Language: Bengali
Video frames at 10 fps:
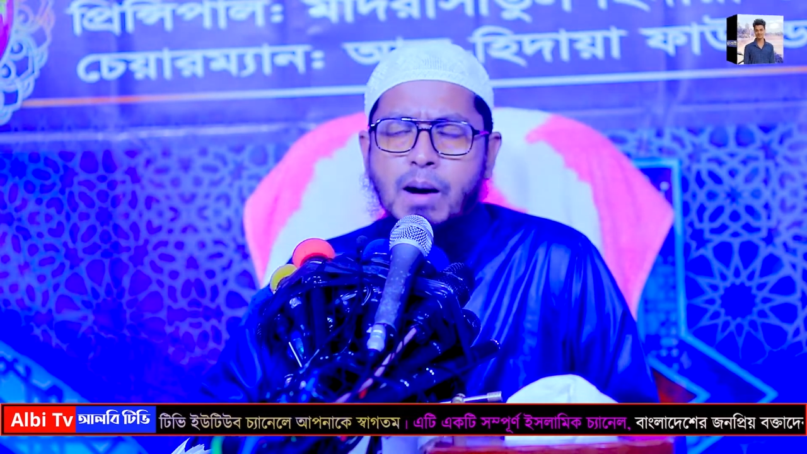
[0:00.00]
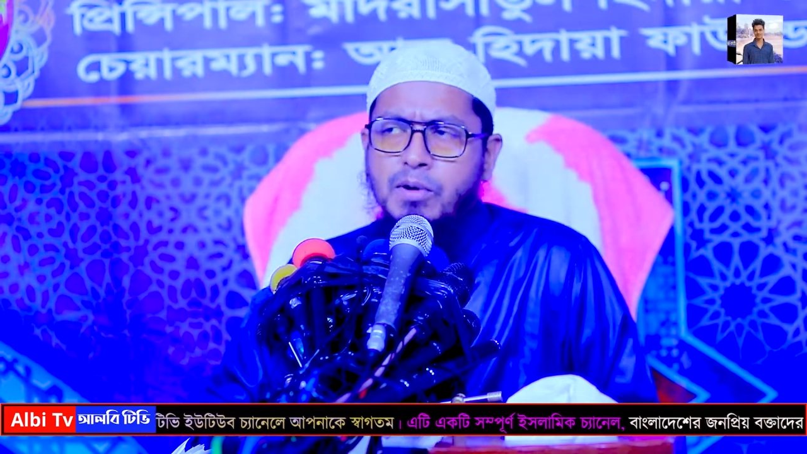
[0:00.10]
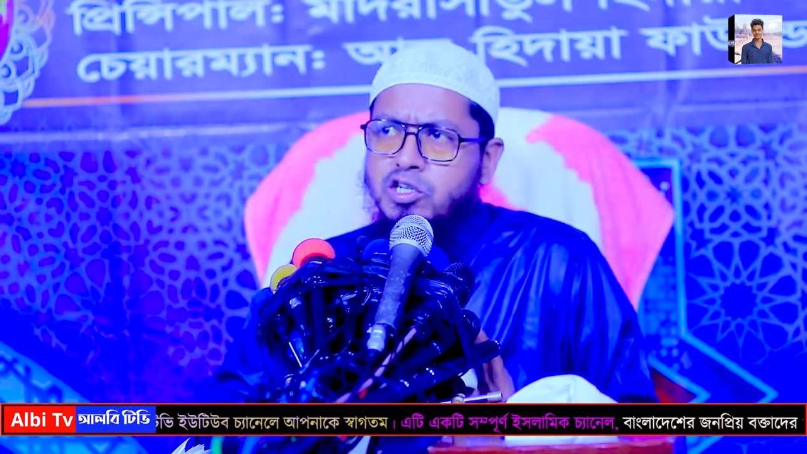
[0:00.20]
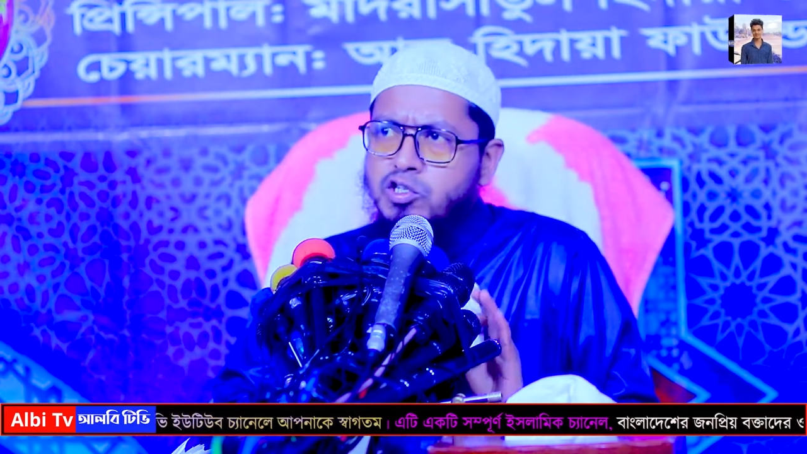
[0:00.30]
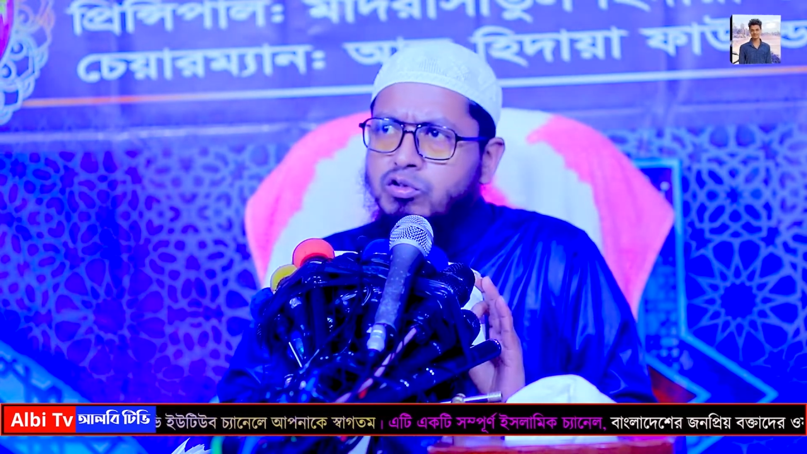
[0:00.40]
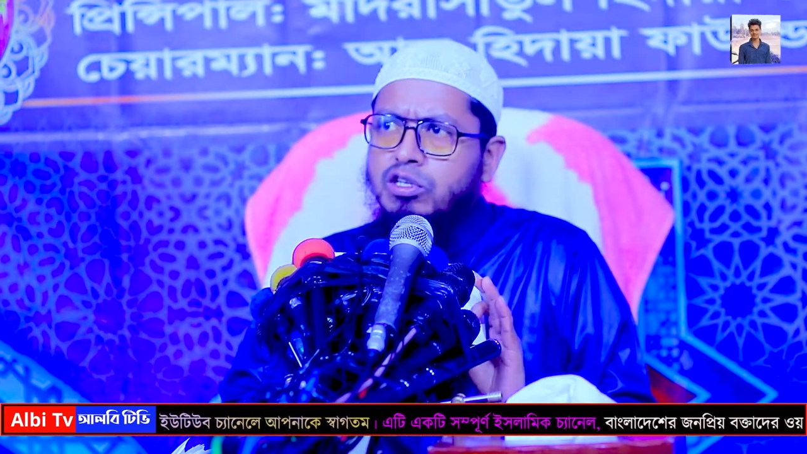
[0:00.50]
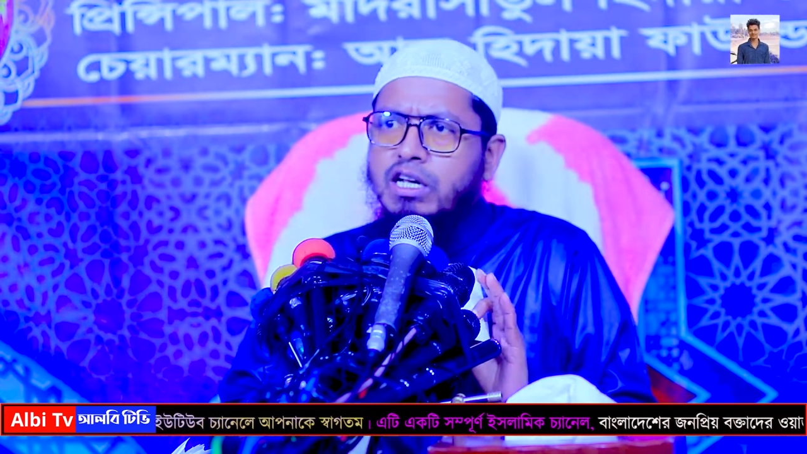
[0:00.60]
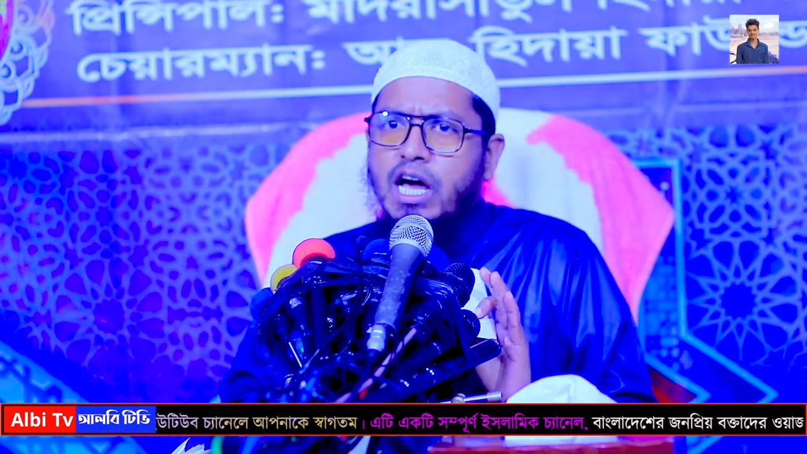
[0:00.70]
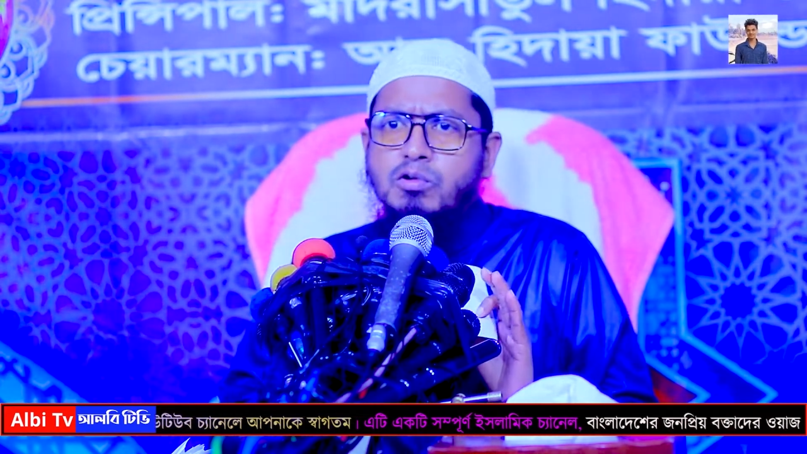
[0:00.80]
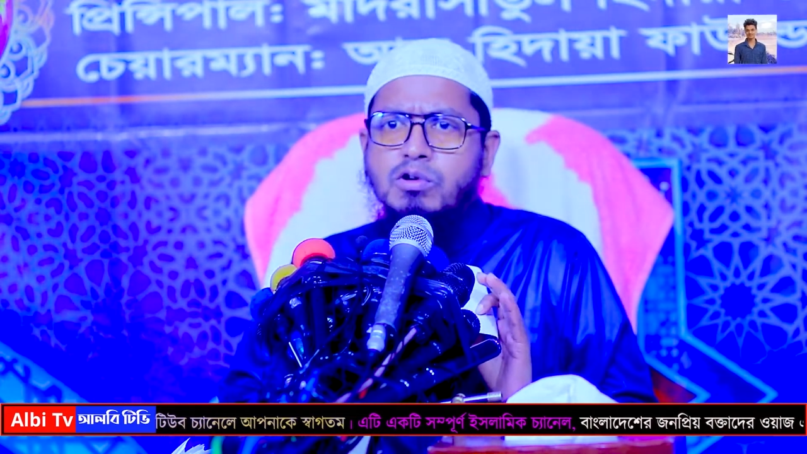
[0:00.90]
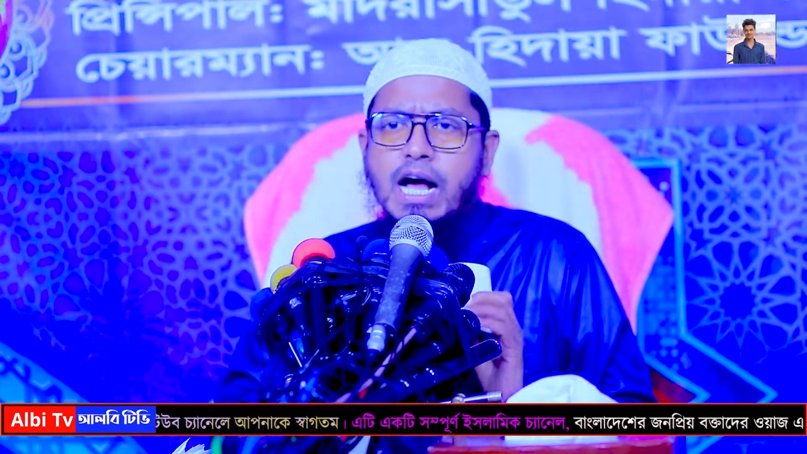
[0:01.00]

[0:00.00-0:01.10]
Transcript: আমাদের যদি কারো